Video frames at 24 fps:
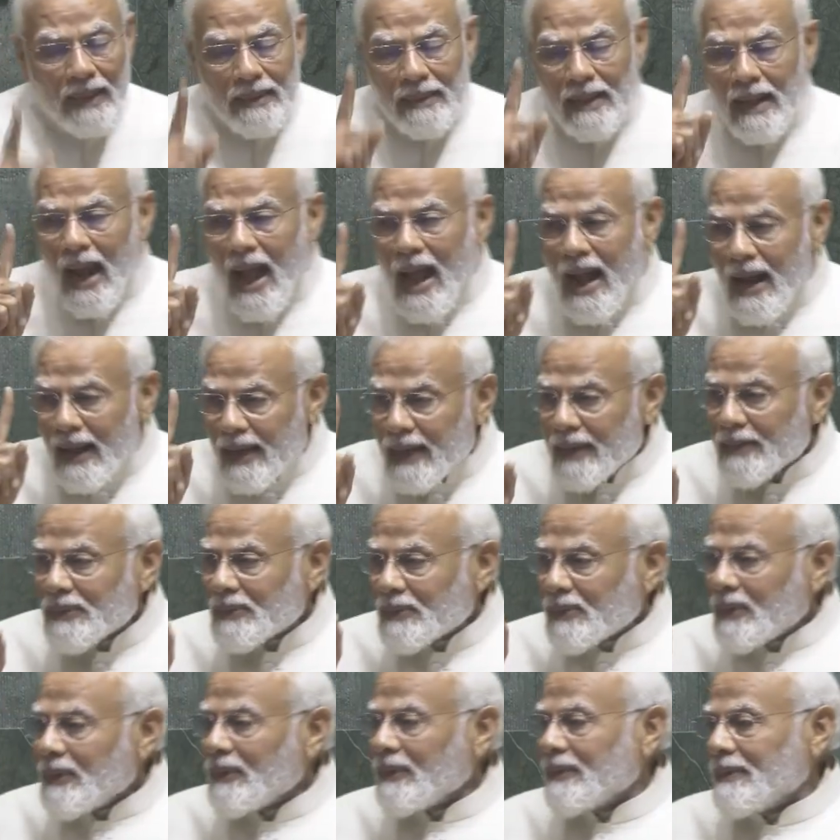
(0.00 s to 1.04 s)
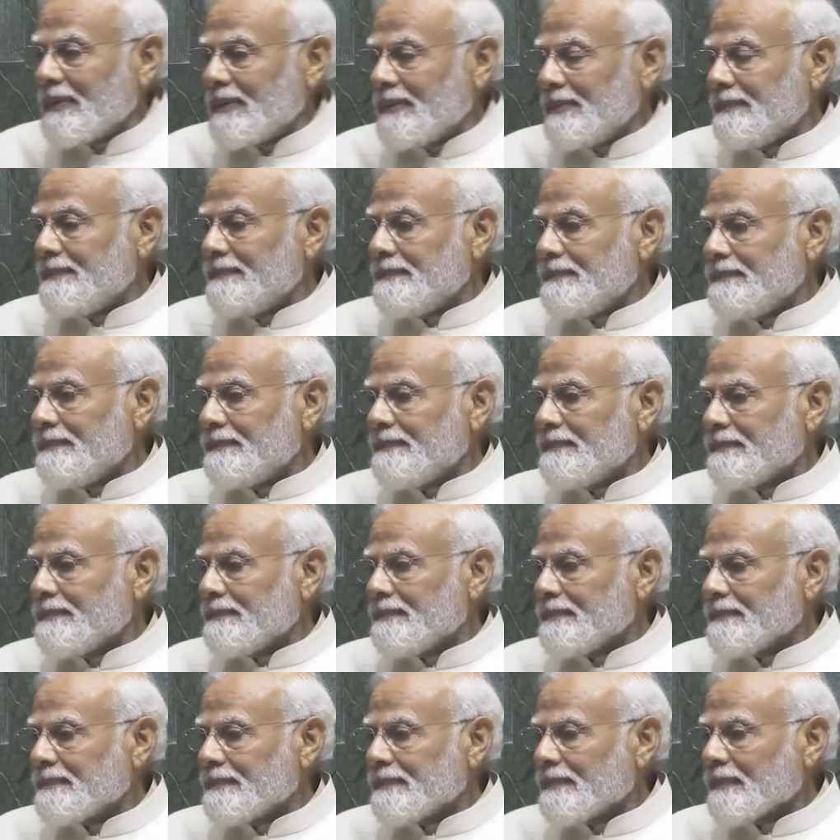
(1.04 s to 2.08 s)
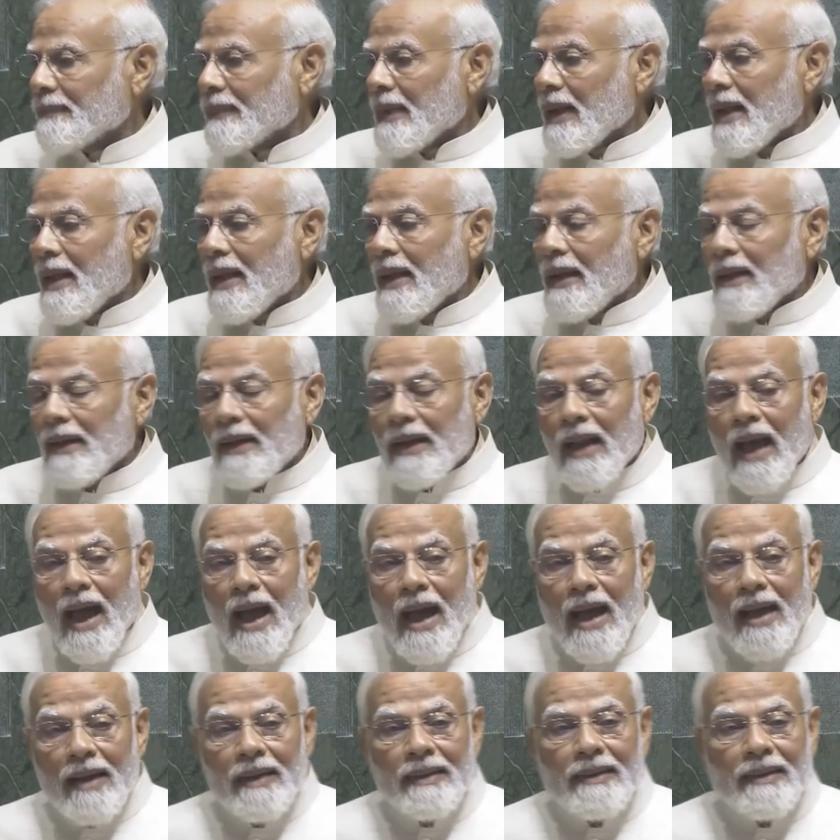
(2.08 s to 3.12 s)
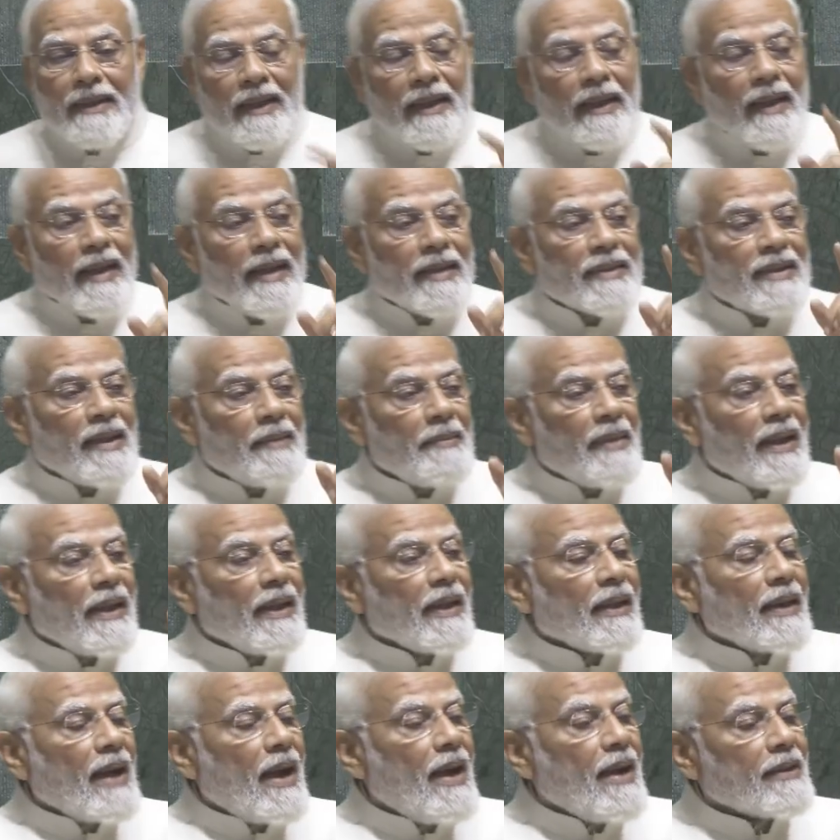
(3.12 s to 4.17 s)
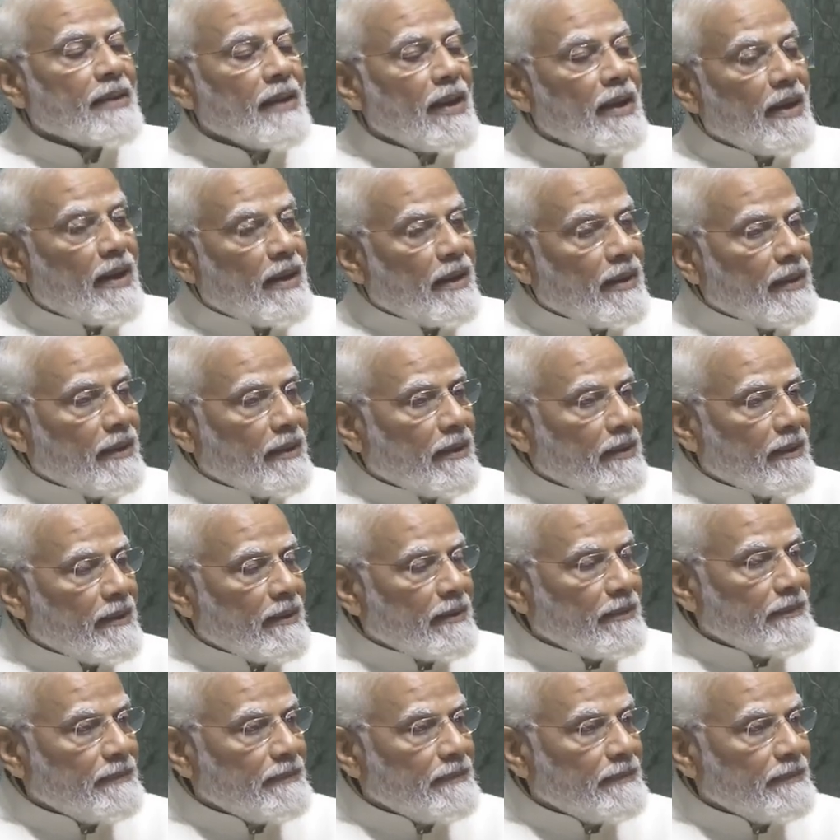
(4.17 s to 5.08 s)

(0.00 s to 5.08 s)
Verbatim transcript: ஆகஸ்ட் மாதம் பதினைந்தாம் தேதி என்று செங்கோட்டையிலிருந்து நான் கூறியிருந்தேன்